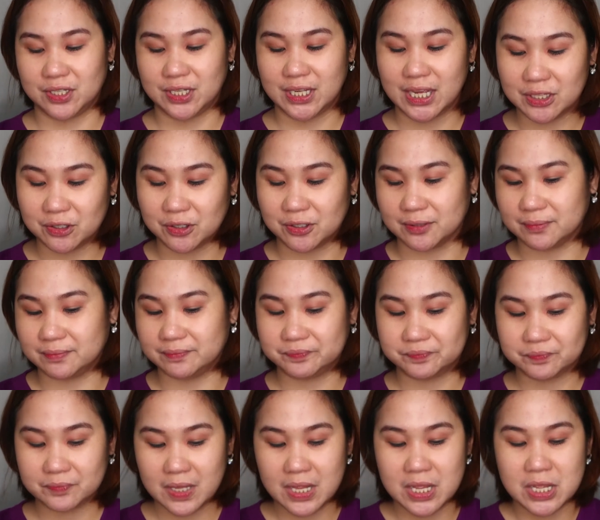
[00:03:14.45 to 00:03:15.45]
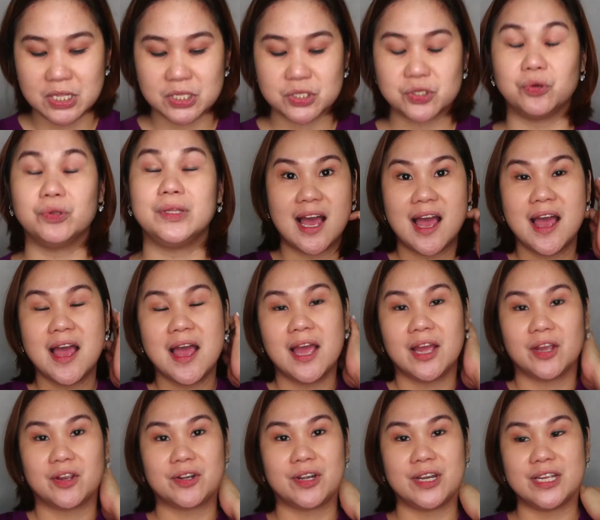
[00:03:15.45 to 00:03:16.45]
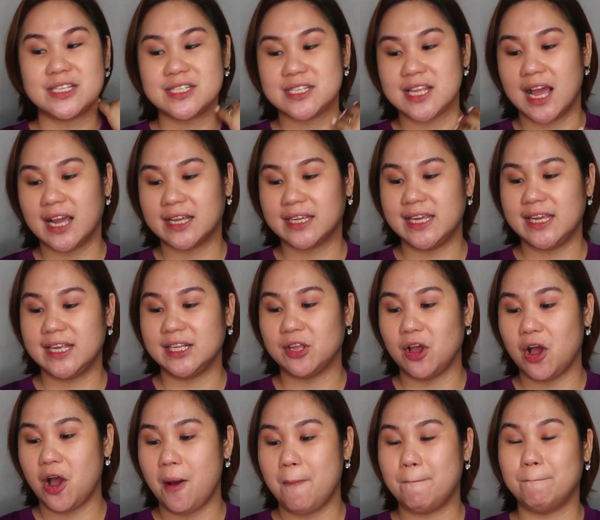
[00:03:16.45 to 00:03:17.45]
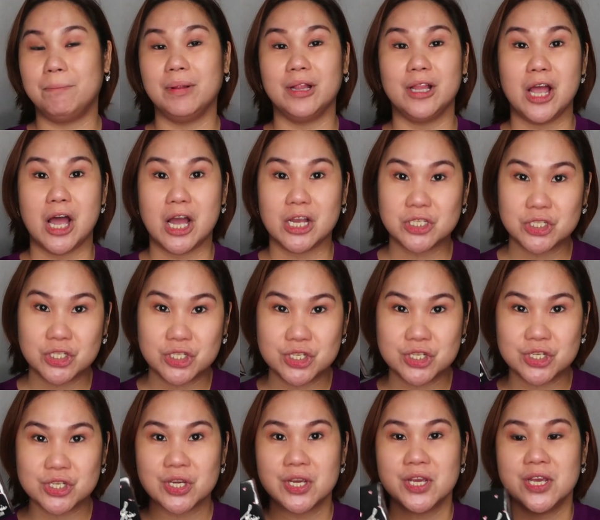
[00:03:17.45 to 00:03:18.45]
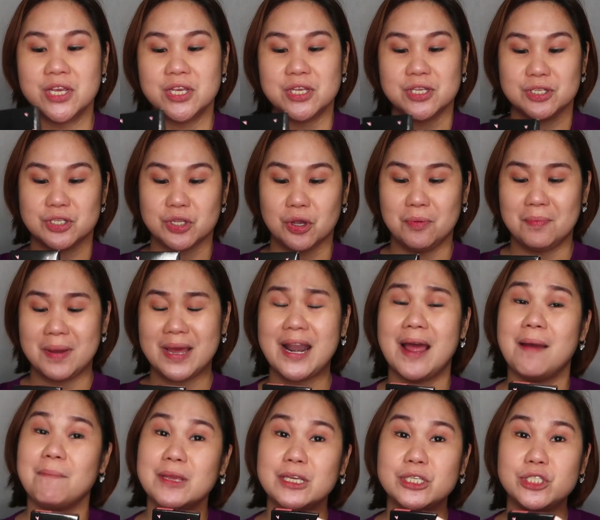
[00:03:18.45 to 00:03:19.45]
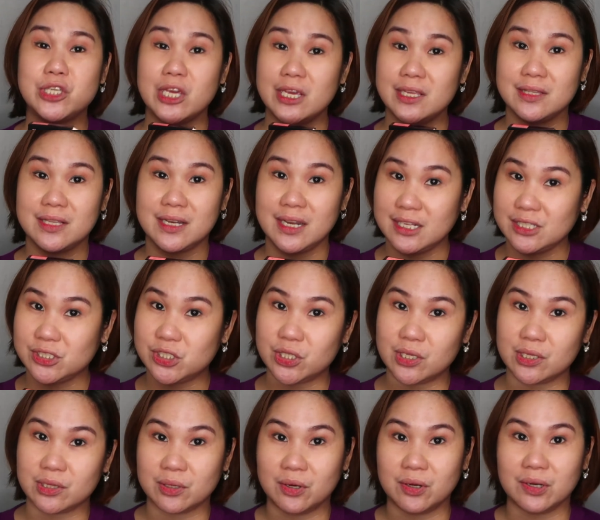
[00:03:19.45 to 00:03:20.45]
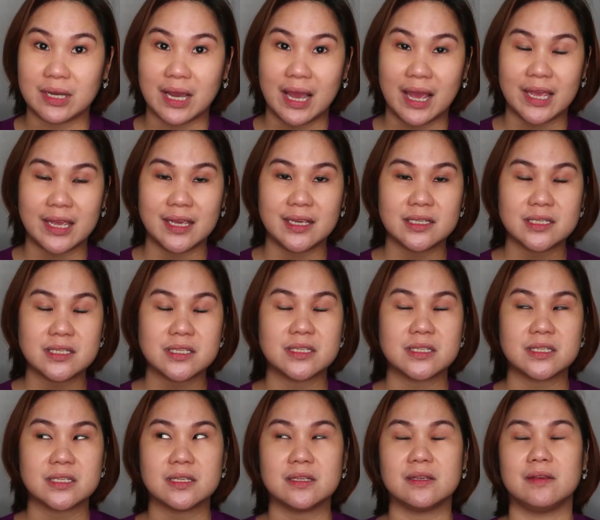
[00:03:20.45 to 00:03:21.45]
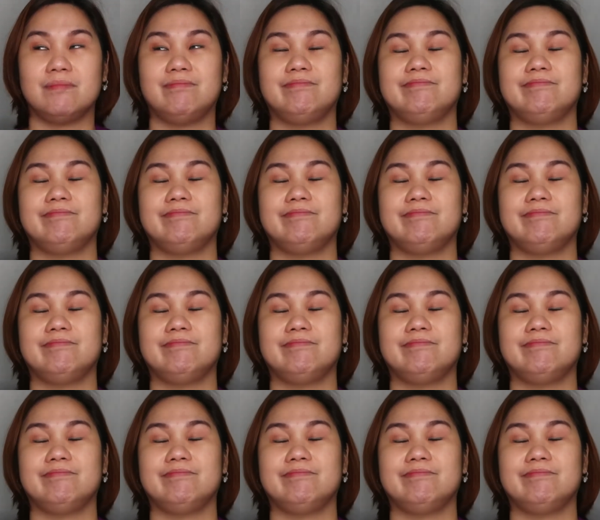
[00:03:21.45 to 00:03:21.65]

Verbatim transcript: Ganon. So, Chris Aquino Blush. So, maraming shade range ito, guys.